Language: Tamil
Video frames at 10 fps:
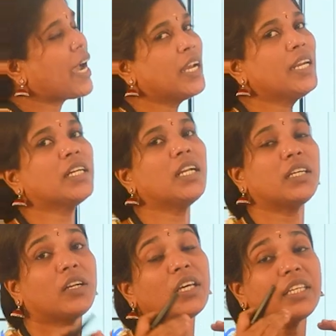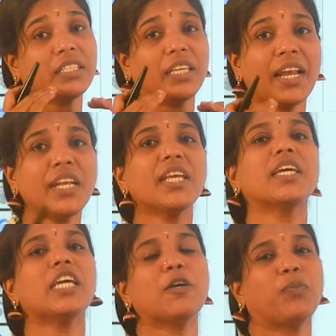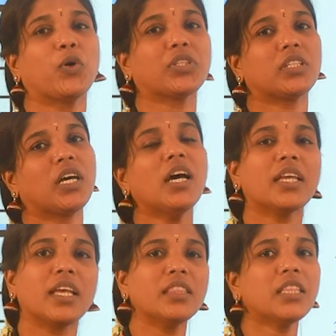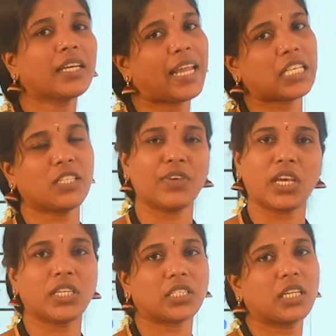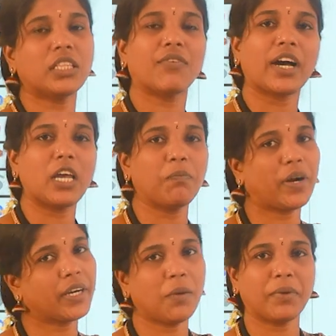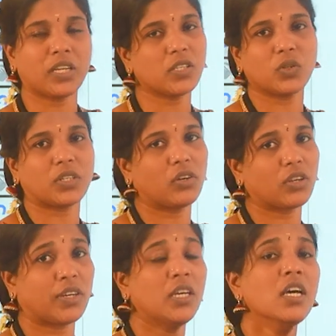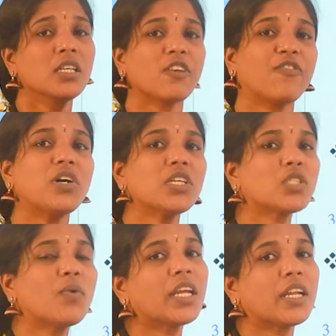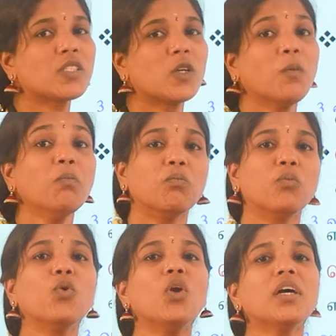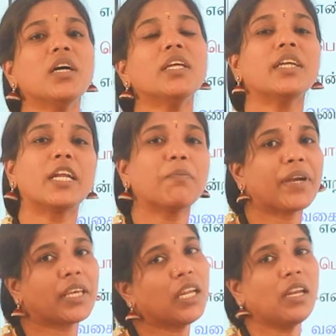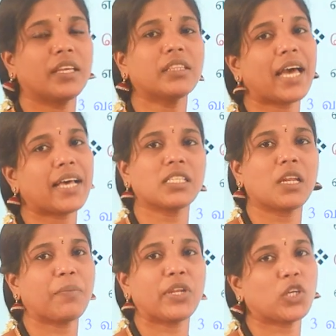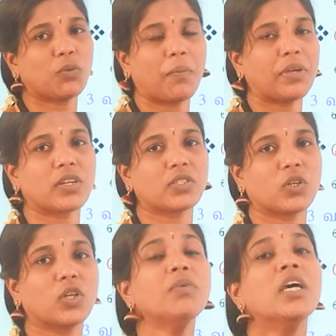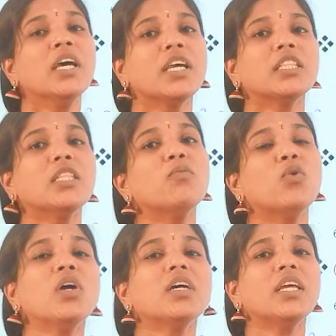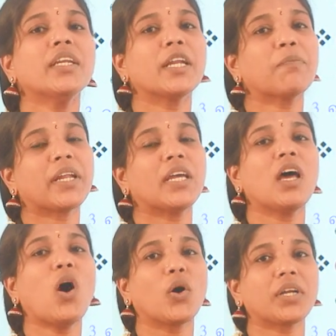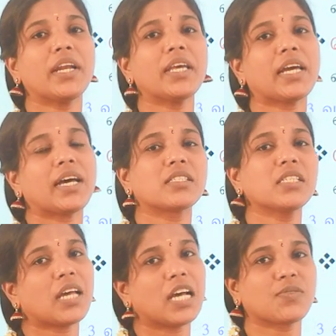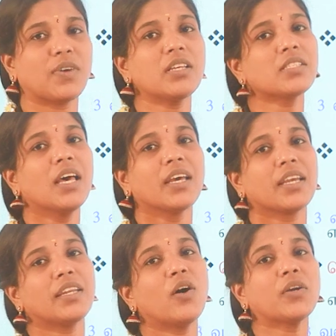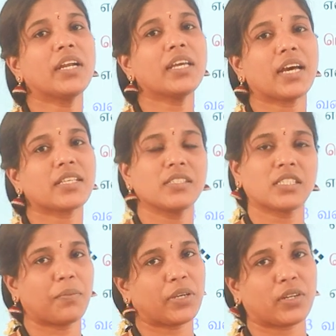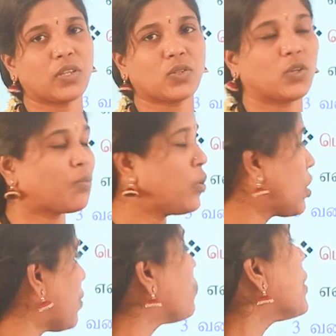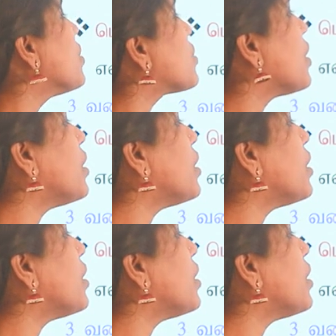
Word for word: அயனிக்கலையோட எண்ணிக்கையை பொறுத்து தான் இந்த கிளாசிஃபிகேஷன் இந்த வகைப்பாடு அப்படிங்கிறத சொல்கிறாங்க ஓகேவா ஸோ ஃபர்ஸ்ட் ஒன் என்ன சொல்லணும் மூலங்களின் அடிப்படையில் இந்த ஆசிடை பிரிக்கிறோம் அப்படிங்கிற சொல்லணும் இந்த மூலங்களின் அடிப்படையில் ஆர்கானிக் ஆசிட் ஆஸ் வெல் அஸ் இன்ஆர்கானிக் ஆசிட்ஸ் அப்படிங்கிறத சொல்கிறோம் ஓகேவா ஸோ